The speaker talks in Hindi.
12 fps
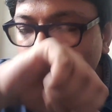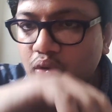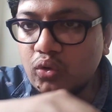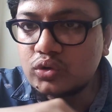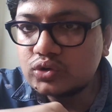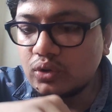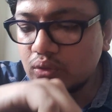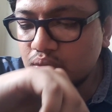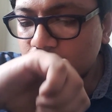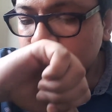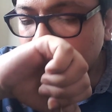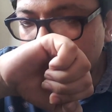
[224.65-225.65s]
रोज़ और
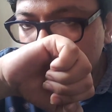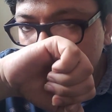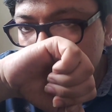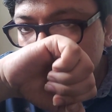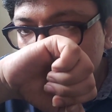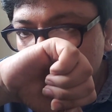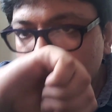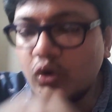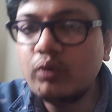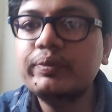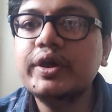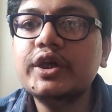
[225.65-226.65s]
ऊद का
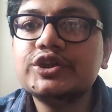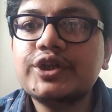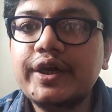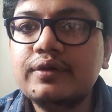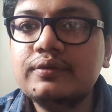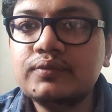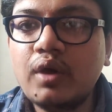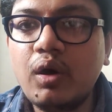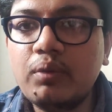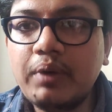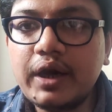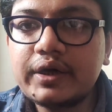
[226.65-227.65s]
कॉम्बिनेशन है
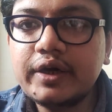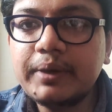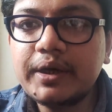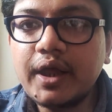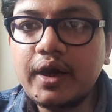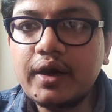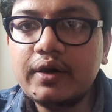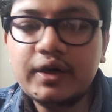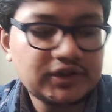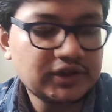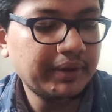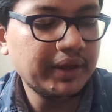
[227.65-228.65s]
और मार्केट में
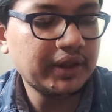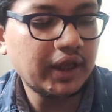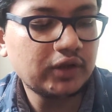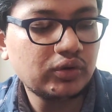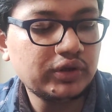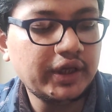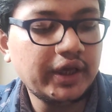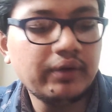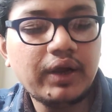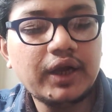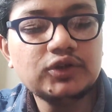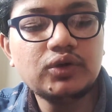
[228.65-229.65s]
ढलल्ले से मिलता है तो ये
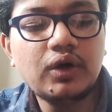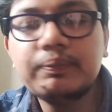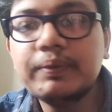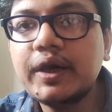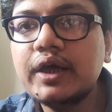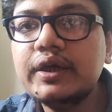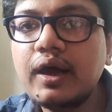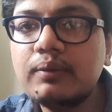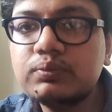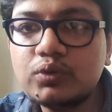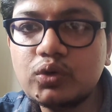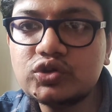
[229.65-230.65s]
वाला जो आप है ना ये
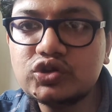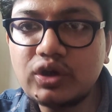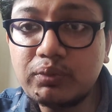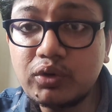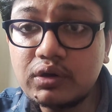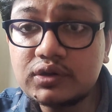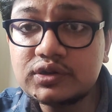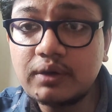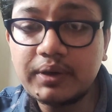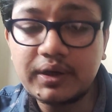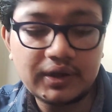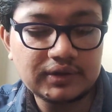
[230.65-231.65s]
आपको जबो
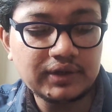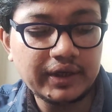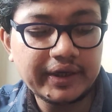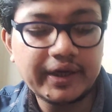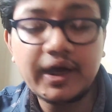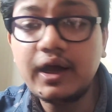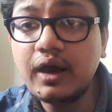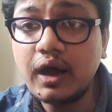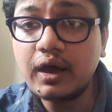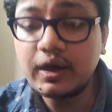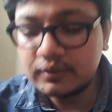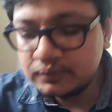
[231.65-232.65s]
ज़बरदस्त लगेगा
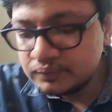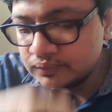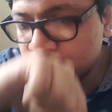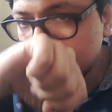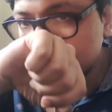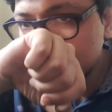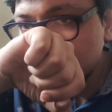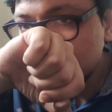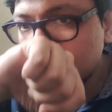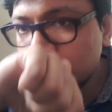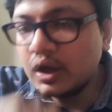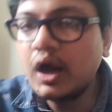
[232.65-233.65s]
अगर
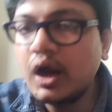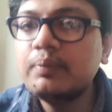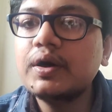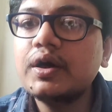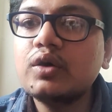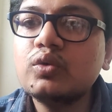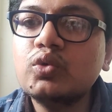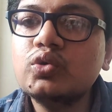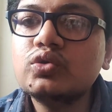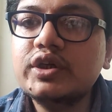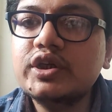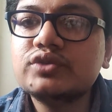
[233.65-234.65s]
आप अगर
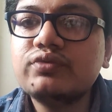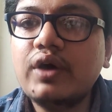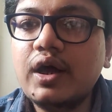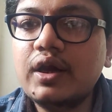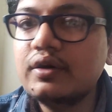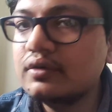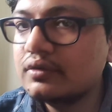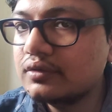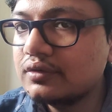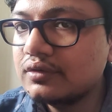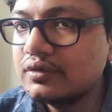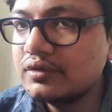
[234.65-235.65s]
ऊद इस्फहान
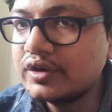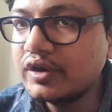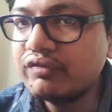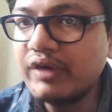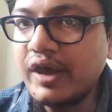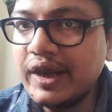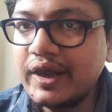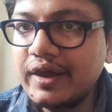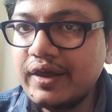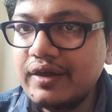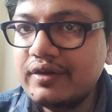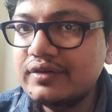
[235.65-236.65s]
के फ़ैन
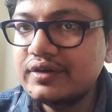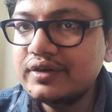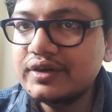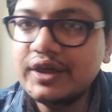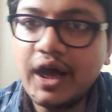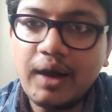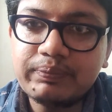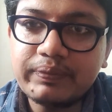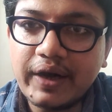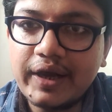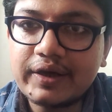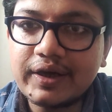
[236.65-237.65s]
हैं या आप
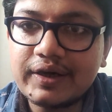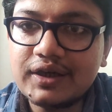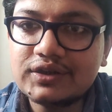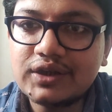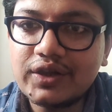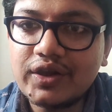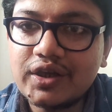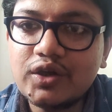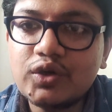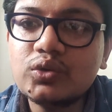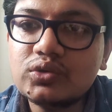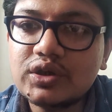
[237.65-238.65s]
ट्राई करना चाहते
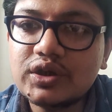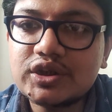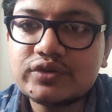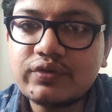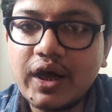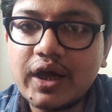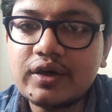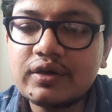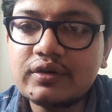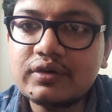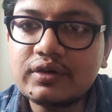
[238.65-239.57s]
कि ऊद इस्फहान